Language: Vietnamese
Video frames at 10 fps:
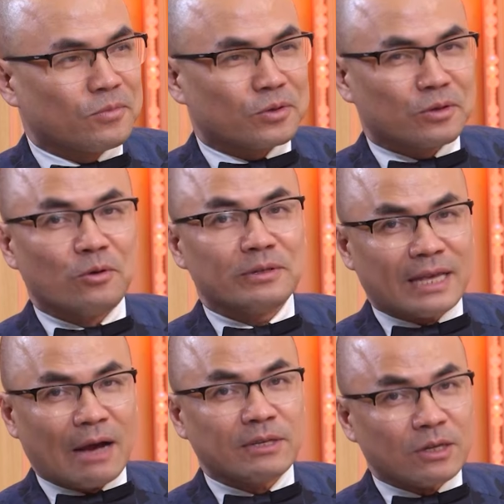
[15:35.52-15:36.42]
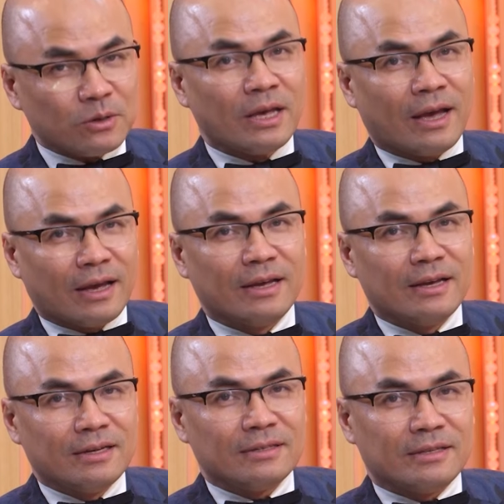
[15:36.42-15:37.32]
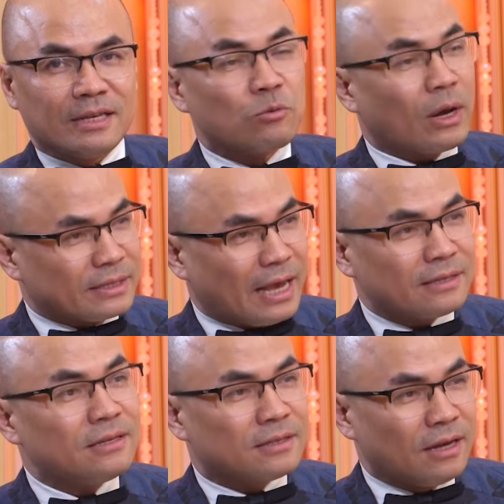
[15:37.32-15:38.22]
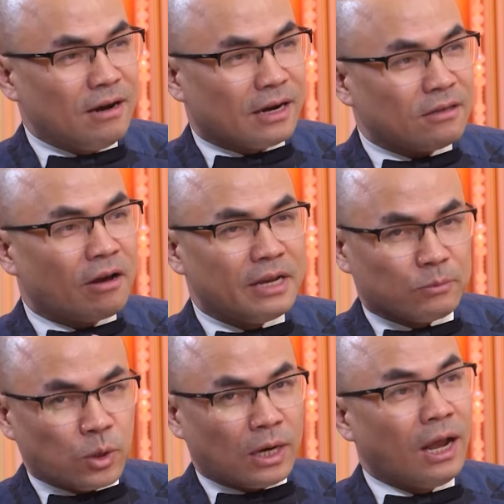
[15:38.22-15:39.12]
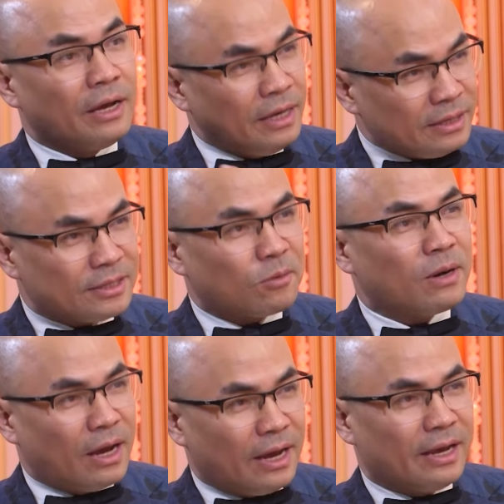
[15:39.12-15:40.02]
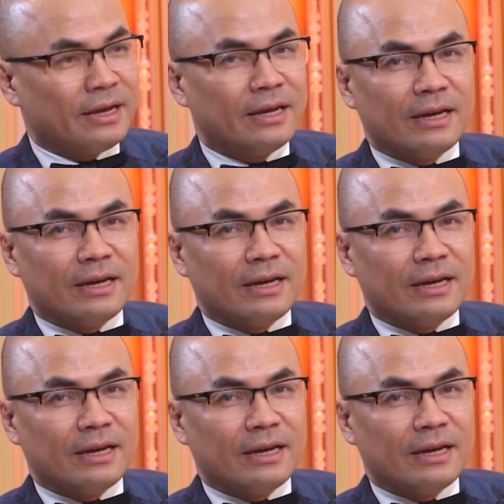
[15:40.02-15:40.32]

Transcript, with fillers: một ngôi sao rất có thể thì sẽ tỏa sáng rực rỡ ở cái thời điểm thuận lợi nhất trong nghề